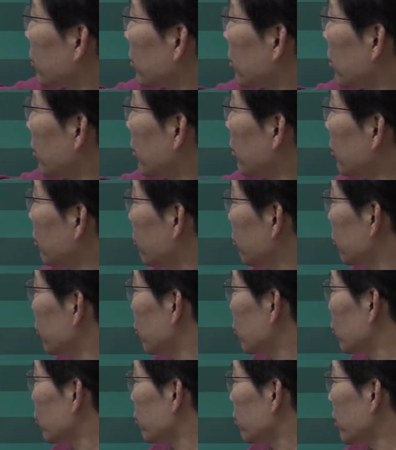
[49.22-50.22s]
그 어휘
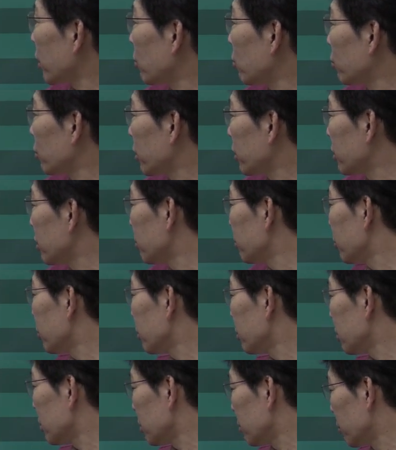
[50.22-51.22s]
문제로 좀 나온다
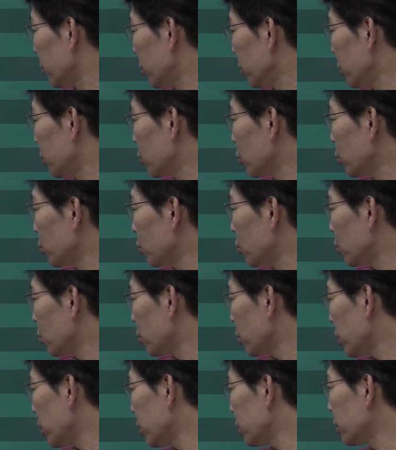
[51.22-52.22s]
치면은 뭐 이
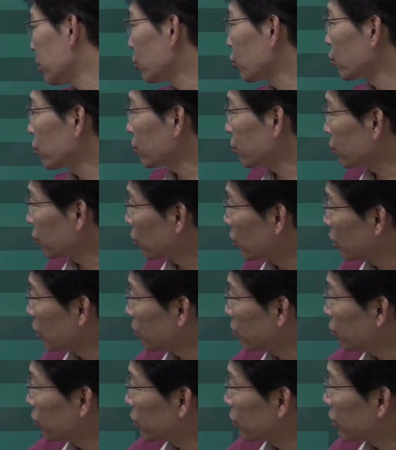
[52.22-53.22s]
정도가 이제 좀
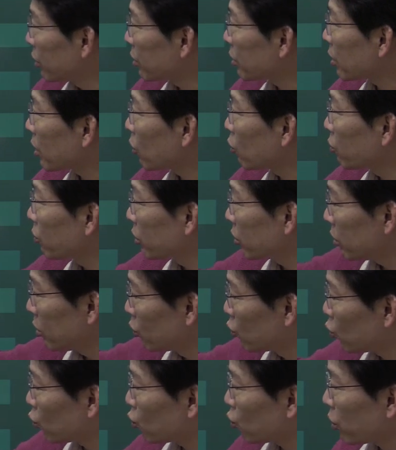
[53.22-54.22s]
어휘 문제에서 나오면은
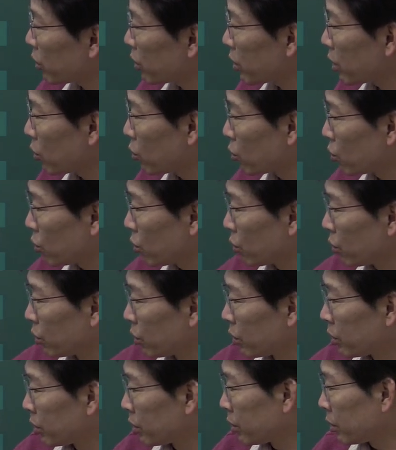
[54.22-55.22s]
이 정도가 나오고
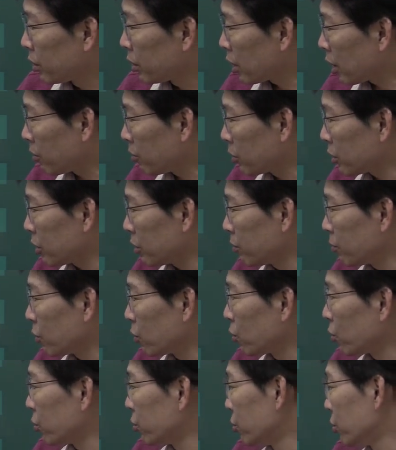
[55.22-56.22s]
나머지는
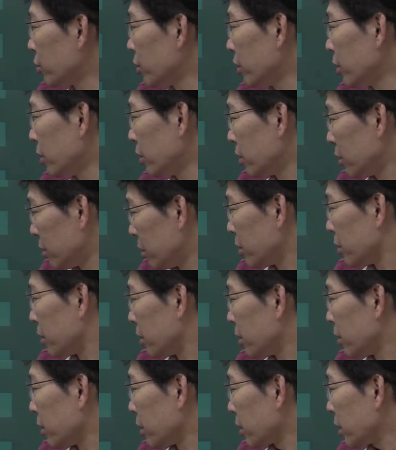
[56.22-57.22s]
별로 이제
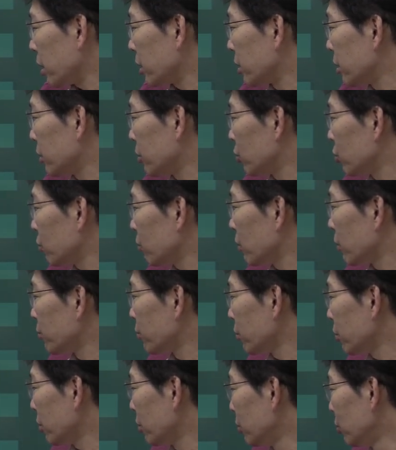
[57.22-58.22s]
가치는 좀
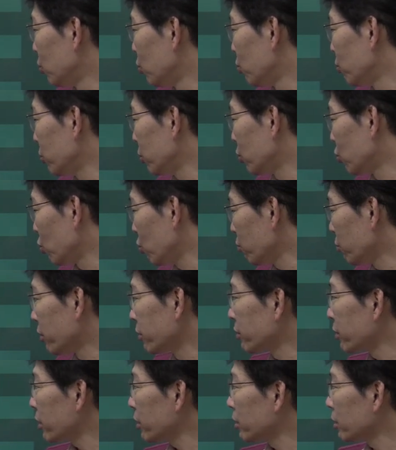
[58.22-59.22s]
없어요. 이놈은 이놈의
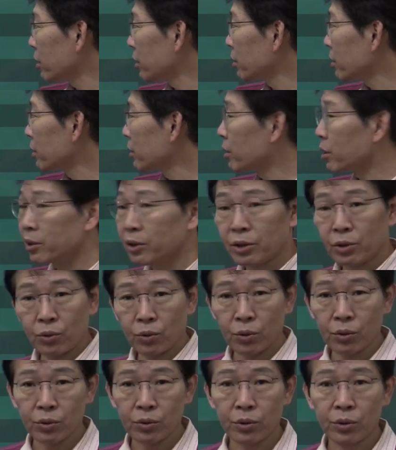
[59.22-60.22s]
명사니까 그런다
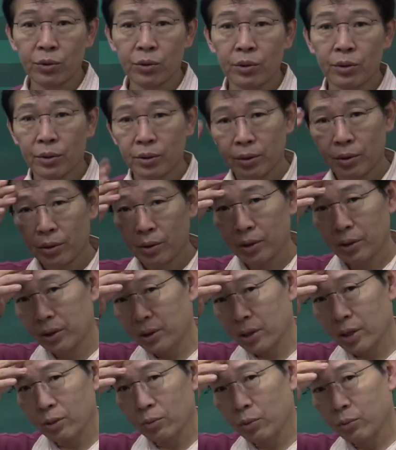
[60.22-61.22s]
치고
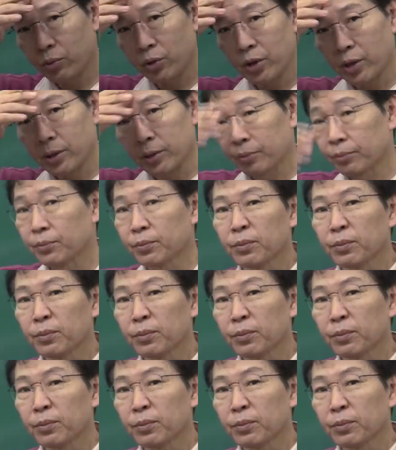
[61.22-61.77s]
일단 가봅니다.